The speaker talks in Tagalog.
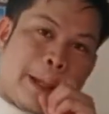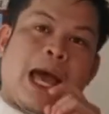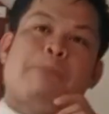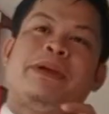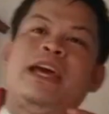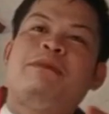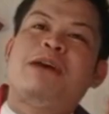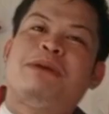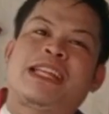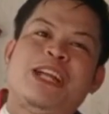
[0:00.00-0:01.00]
Naa pa day
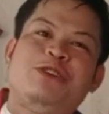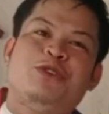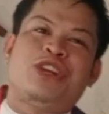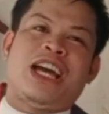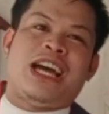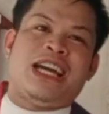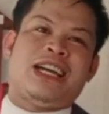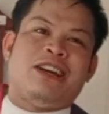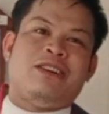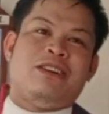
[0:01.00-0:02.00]
mga batan-on nga
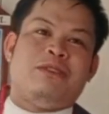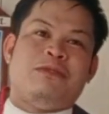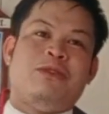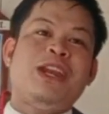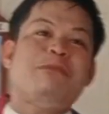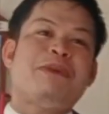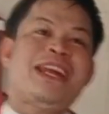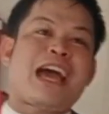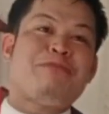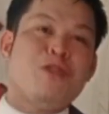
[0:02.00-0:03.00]
wala pa
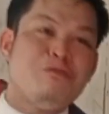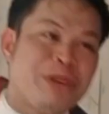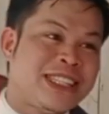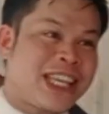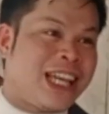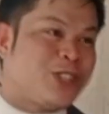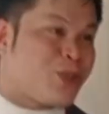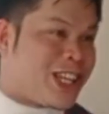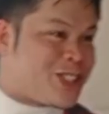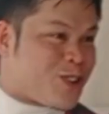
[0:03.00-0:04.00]
nakakumpisal
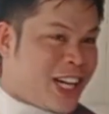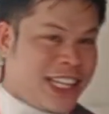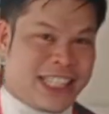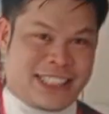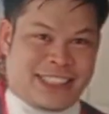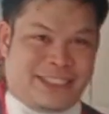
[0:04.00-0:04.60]
sukad-sukad.